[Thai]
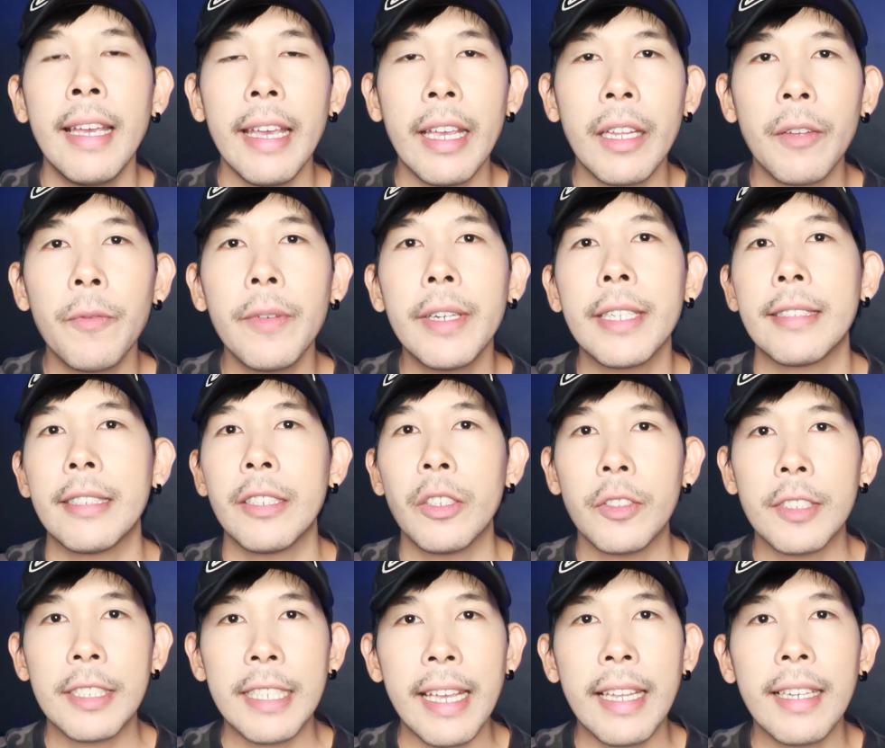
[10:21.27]
เอ็ดเวิร์ดนู
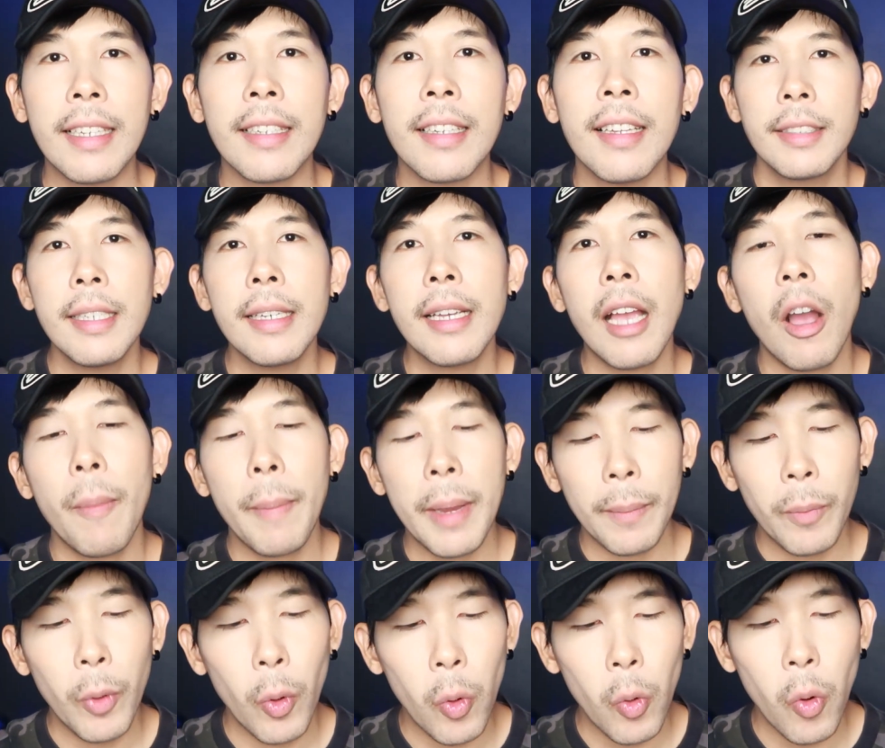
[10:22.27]
เจนซึ่งเขาเป็
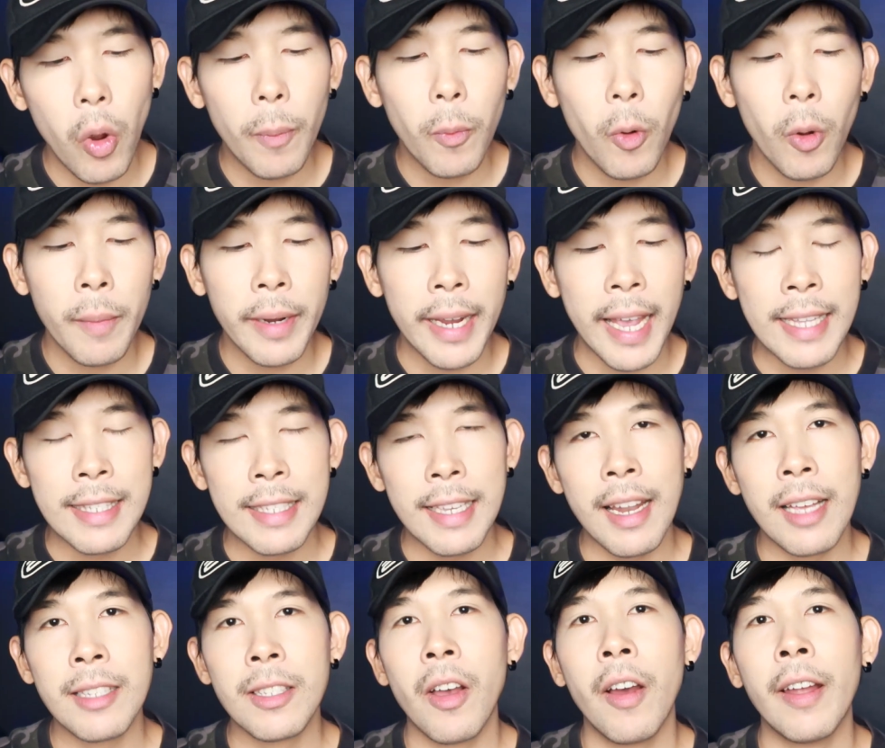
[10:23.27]
นผู้ควบคุมการจ
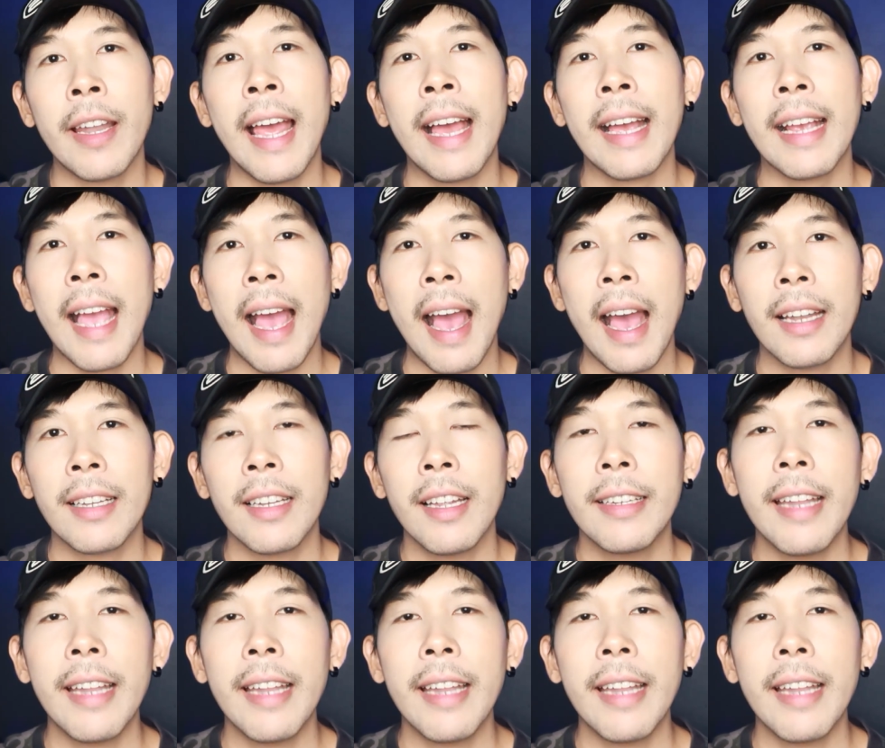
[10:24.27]
ราจรอากาศ